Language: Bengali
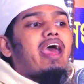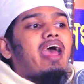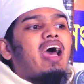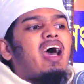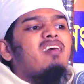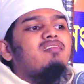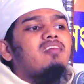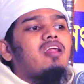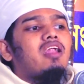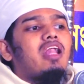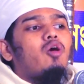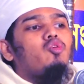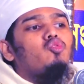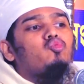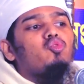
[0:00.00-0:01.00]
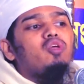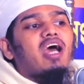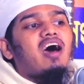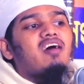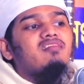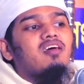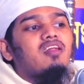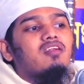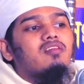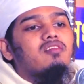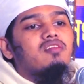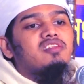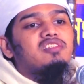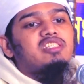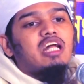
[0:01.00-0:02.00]
এক হাজার না হয় দুই হাজার
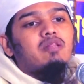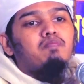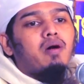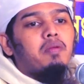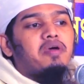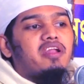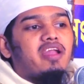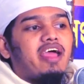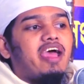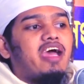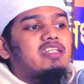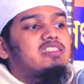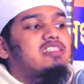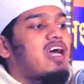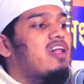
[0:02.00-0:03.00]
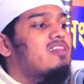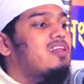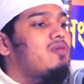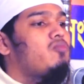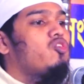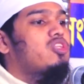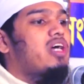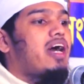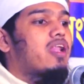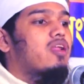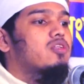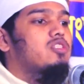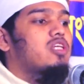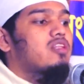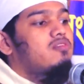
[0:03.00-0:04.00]
জাত পাবেন এক জাতের মতো আর
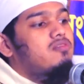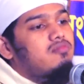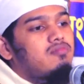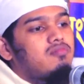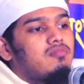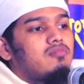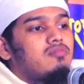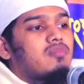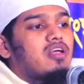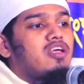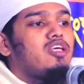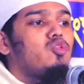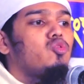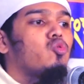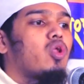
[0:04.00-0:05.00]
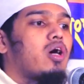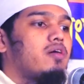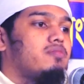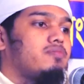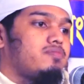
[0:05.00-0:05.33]
এক জাত হিন্দু না